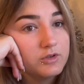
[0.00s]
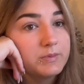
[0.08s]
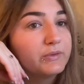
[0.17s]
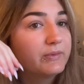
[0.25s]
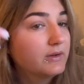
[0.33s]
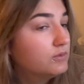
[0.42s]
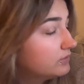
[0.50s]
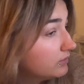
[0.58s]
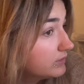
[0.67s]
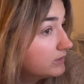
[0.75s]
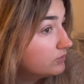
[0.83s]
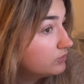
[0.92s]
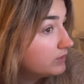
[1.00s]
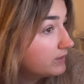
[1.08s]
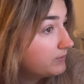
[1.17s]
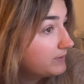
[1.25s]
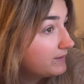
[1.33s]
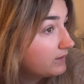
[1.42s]
je préfère le temps que j'ai
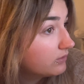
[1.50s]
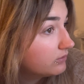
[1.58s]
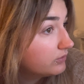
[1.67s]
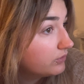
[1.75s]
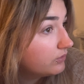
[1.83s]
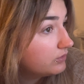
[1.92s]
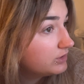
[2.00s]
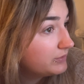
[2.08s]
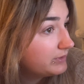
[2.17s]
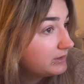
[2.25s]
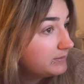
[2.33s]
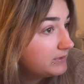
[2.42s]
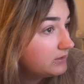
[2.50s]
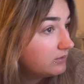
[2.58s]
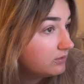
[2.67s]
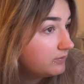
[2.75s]
kiffé quand j'ai filmé...